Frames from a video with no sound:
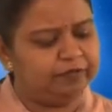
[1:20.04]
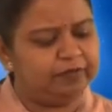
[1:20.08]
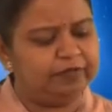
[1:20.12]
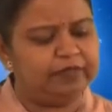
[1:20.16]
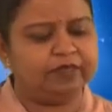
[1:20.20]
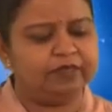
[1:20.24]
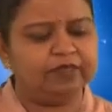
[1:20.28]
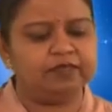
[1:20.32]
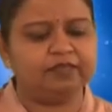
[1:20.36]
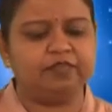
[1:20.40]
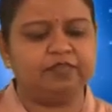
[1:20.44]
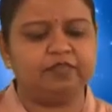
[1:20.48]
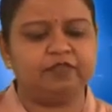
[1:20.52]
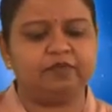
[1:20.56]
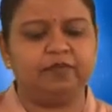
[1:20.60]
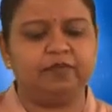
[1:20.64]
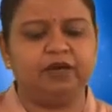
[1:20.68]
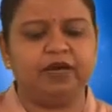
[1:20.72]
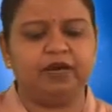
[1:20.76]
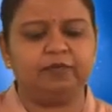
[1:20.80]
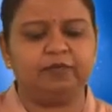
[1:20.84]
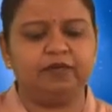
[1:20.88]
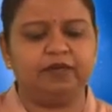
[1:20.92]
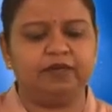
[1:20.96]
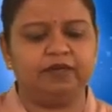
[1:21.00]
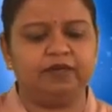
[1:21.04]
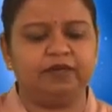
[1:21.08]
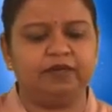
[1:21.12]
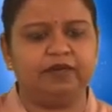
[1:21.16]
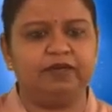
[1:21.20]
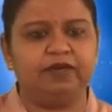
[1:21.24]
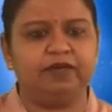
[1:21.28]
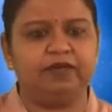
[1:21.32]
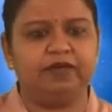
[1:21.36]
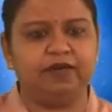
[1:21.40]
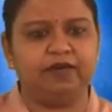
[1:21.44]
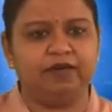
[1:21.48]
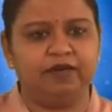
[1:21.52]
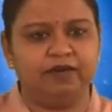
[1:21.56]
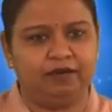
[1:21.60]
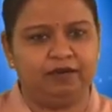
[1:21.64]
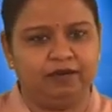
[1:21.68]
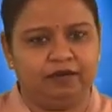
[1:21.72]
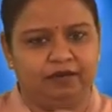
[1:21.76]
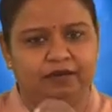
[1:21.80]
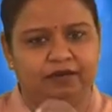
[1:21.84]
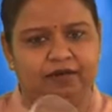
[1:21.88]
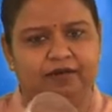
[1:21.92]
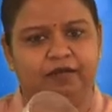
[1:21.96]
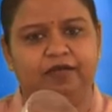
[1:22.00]
जस्ट इसमें आपने टर्न किया
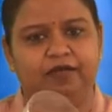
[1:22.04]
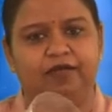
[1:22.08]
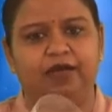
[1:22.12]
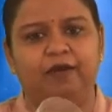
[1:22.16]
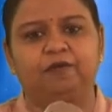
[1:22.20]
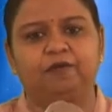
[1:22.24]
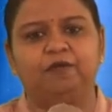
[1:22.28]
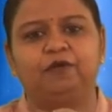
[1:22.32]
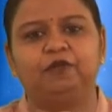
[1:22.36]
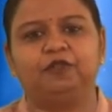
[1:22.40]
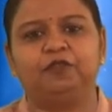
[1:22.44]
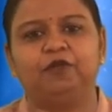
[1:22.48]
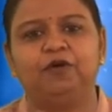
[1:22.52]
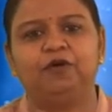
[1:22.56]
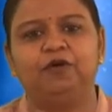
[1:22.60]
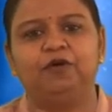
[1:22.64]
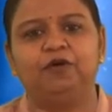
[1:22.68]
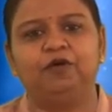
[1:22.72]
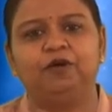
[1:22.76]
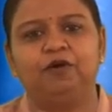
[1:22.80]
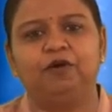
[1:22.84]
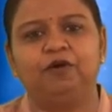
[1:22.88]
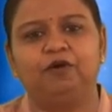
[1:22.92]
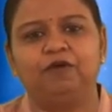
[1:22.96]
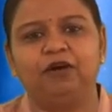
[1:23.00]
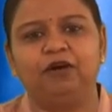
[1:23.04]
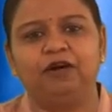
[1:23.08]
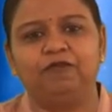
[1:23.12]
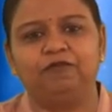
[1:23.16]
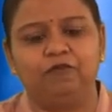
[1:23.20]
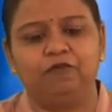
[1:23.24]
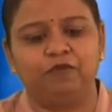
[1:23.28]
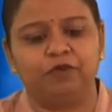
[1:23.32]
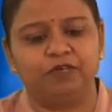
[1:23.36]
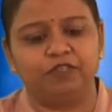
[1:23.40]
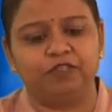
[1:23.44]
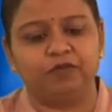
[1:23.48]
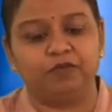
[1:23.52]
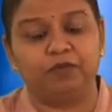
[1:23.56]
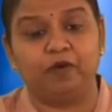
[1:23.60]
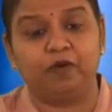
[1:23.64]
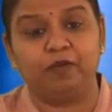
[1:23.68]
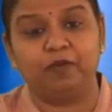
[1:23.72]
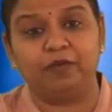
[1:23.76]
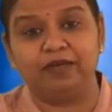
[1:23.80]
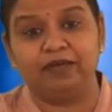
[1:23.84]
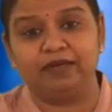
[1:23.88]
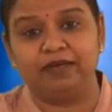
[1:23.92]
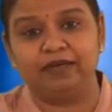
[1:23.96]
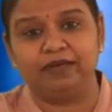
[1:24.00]
ये आपको शो हो रहा होगा फोकस
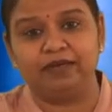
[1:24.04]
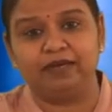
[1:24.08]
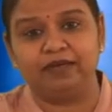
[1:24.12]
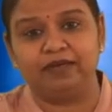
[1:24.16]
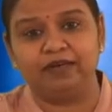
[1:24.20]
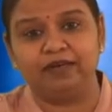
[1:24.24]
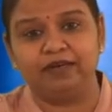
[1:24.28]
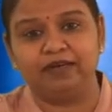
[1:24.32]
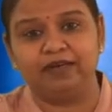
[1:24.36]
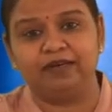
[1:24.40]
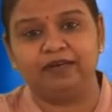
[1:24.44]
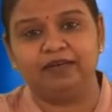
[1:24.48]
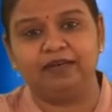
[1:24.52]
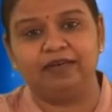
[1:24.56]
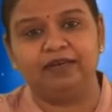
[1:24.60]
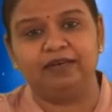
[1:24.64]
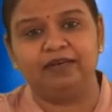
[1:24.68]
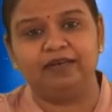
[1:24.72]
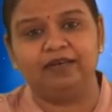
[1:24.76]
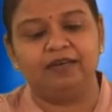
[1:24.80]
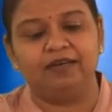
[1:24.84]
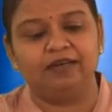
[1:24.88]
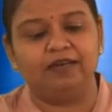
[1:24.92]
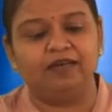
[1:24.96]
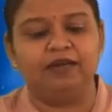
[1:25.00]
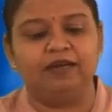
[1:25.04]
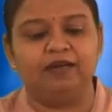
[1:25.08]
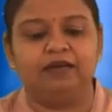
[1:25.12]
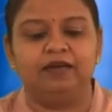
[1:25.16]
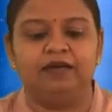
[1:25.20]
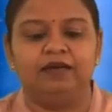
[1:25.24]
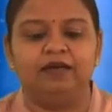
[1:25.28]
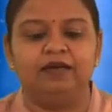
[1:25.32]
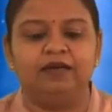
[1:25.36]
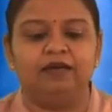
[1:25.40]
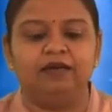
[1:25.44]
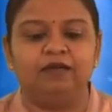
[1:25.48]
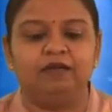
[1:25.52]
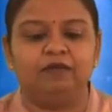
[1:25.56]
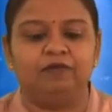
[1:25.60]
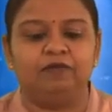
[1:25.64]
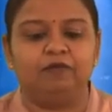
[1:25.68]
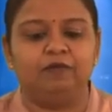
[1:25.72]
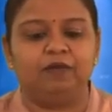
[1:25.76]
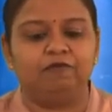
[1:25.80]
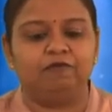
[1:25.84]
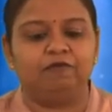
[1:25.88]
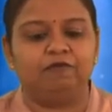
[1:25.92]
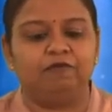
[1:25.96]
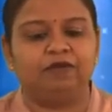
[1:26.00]
प्रॉपर है तो
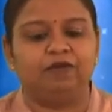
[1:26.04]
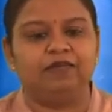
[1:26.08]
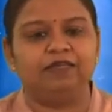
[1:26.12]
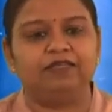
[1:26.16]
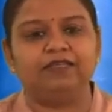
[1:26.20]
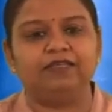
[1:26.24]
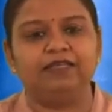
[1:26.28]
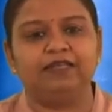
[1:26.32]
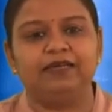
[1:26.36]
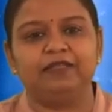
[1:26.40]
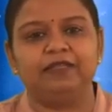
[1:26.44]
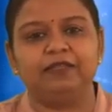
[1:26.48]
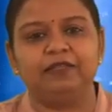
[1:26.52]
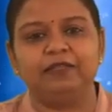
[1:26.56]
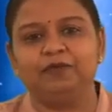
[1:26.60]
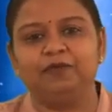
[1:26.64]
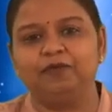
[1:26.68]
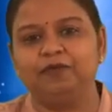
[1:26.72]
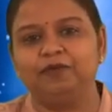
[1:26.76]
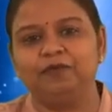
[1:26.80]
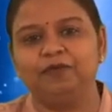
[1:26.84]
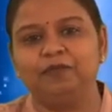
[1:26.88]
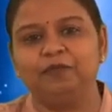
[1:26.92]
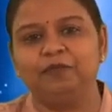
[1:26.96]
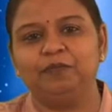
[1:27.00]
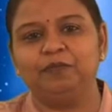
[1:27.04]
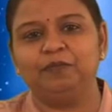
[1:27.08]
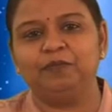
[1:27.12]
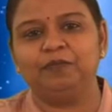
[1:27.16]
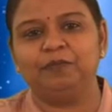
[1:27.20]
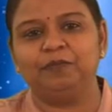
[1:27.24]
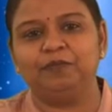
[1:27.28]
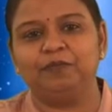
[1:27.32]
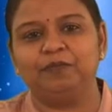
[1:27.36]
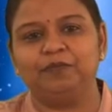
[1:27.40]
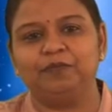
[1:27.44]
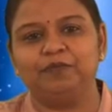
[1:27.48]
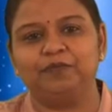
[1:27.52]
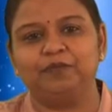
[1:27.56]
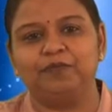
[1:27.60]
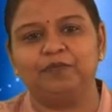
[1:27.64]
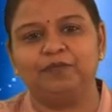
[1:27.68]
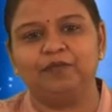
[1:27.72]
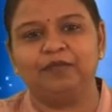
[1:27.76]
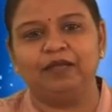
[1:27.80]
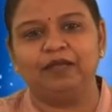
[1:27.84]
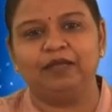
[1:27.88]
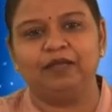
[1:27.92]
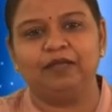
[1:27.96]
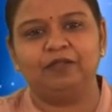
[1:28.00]
मैं फोकस देखती हूँ
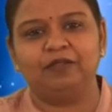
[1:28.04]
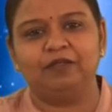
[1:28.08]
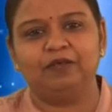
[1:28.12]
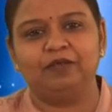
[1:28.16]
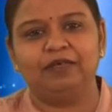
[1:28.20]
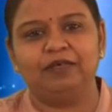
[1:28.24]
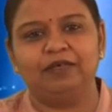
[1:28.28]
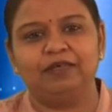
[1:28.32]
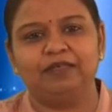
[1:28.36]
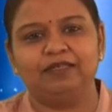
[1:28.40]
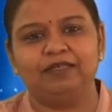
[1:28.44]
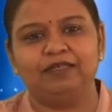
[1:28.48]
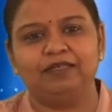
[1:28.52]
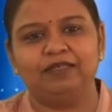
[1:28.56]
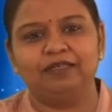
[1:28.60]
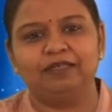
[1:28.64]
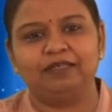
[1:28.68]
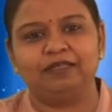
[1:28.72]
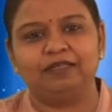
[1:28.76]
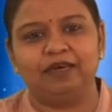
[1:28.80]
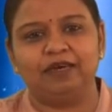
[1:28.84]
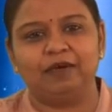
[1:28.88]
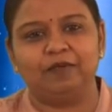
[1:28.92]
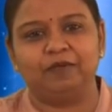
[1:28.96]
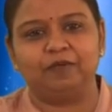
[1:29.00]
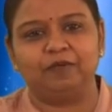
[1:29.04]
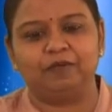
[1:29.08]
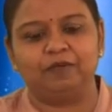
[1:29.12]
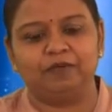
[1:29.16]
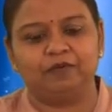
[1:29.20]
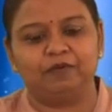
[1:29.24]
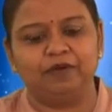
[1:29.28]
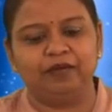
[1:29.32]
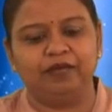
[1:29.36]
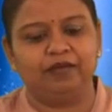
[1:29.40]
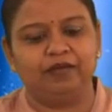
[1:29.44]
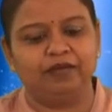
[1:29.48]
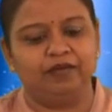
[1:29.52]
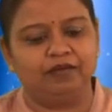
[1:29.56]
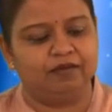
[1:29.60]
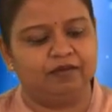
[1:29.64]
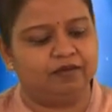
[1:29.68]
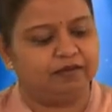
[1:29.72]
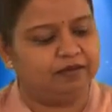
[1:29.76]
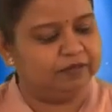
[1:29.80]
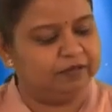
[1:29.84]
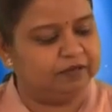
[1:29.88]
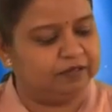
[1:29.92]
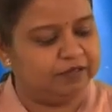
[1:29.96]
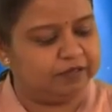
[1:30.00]
तो ये जस्ट आपने
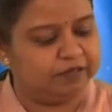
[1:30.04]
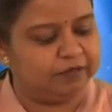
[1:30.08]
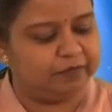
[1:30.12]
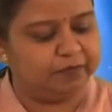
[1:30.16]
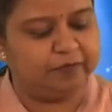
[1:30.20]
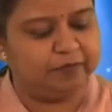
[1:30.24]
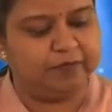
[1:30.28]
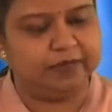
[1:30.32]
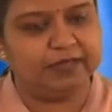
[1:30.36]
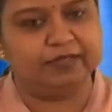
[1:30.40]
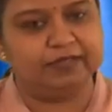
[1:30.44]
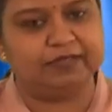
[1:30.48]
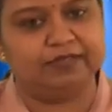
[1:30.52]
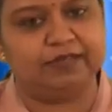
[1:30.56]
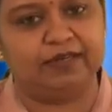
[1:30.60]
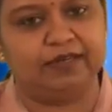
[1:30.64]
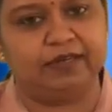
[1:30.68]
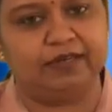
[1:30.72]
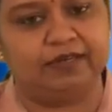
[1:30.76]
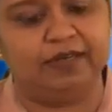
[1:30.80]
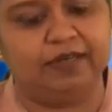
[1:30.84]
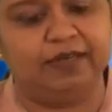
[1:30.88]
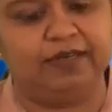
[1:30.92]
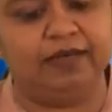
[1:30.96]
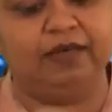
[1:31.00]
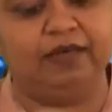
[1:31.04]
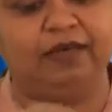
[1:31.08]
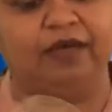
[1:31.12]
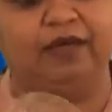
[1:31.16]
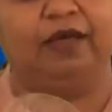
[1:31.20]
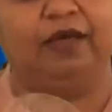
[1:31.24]
जस्ट प्रेस रखी